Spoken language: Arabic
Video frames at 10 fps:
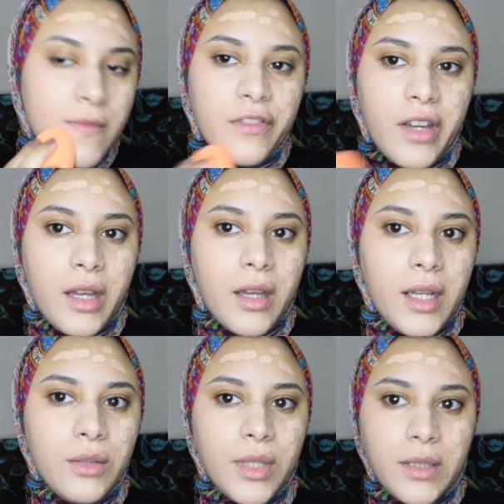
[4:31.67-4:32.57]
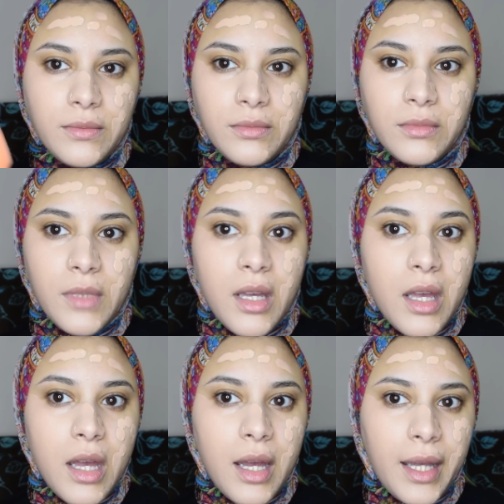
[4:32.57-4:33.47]
فحلو يعني
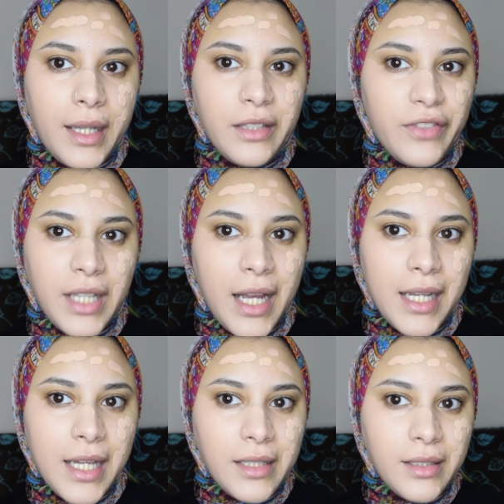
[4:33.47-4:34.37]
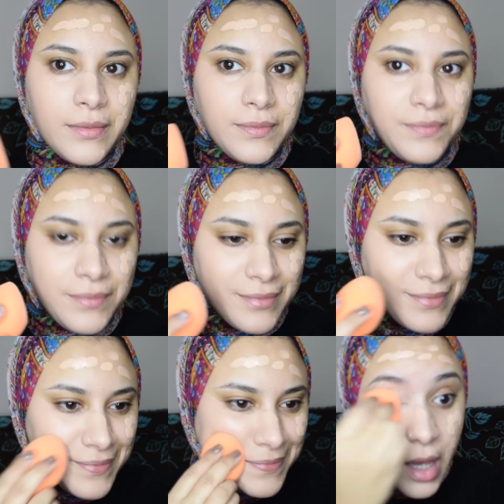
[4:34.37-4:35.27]
احيده فتح عليا جدا
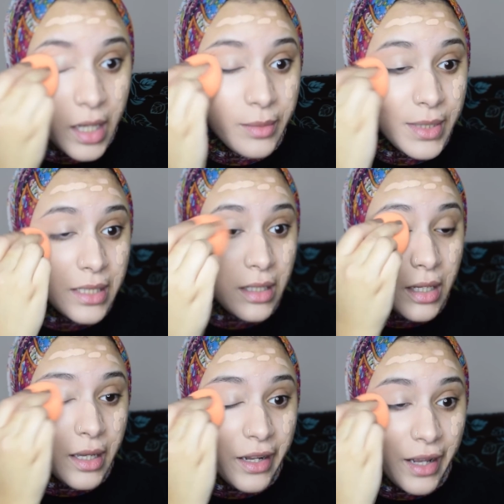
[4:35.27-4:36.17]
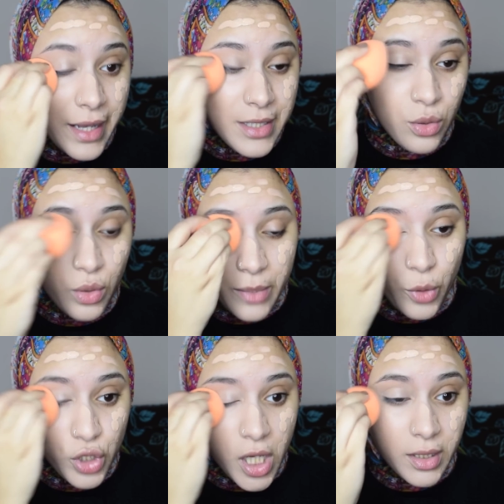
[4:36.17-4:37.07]
انا بس عايزه اقول لكم انا
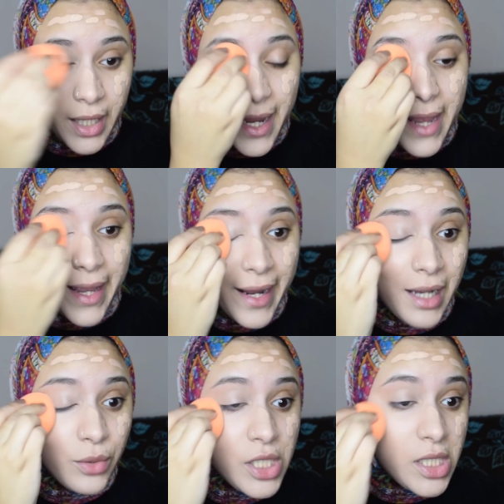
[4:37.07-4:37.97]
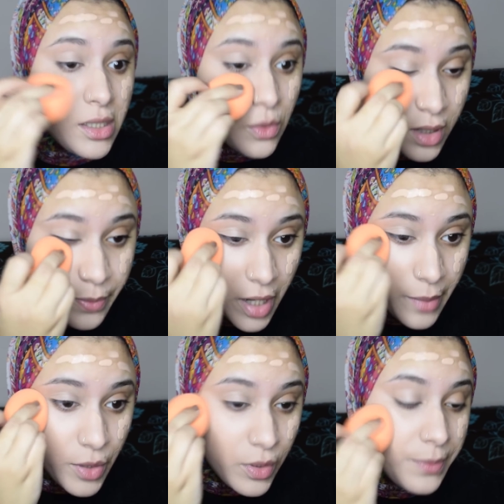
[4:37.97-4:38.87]
مكنتش حاطه حاجه اي حاجه على وشي ولا
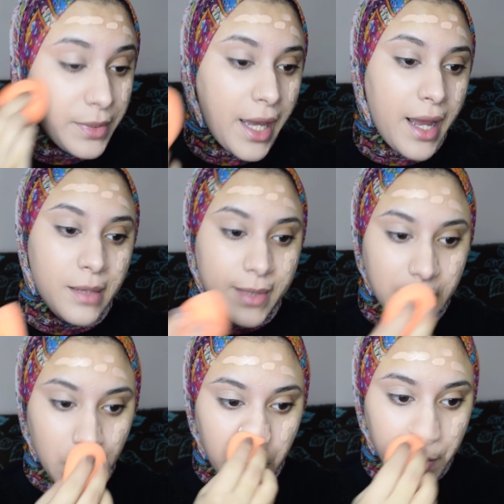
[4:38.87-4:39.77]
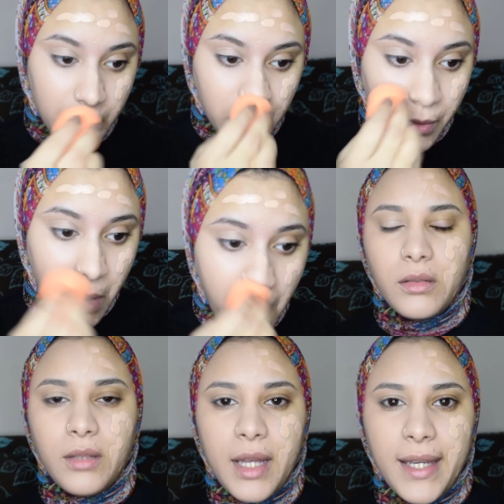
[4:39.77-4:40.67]
برايمر ولا بتاع انا بس يا دوب مرتباه
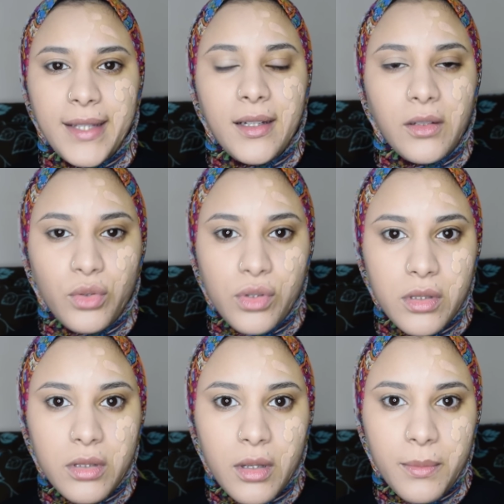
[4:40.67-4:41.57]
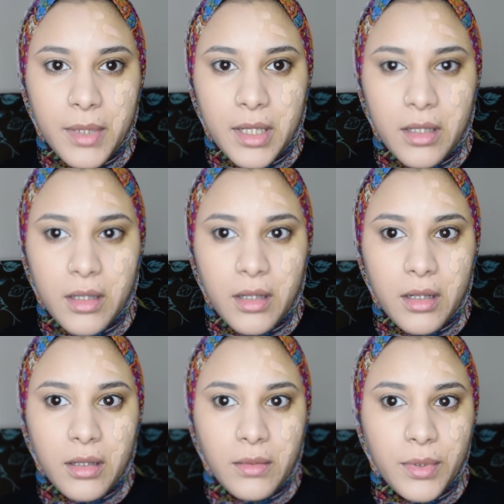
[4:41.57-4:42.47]
ده كده نص
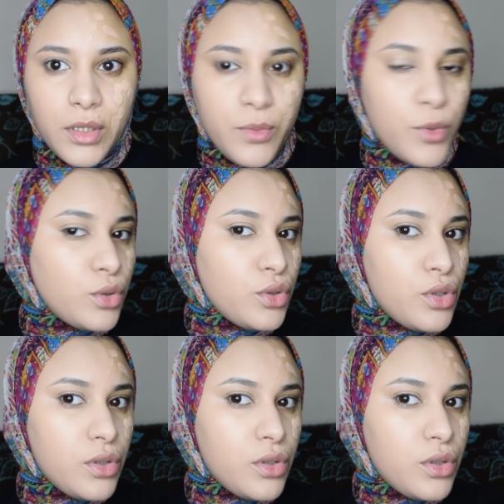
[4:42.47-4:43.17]
بال بالسبونج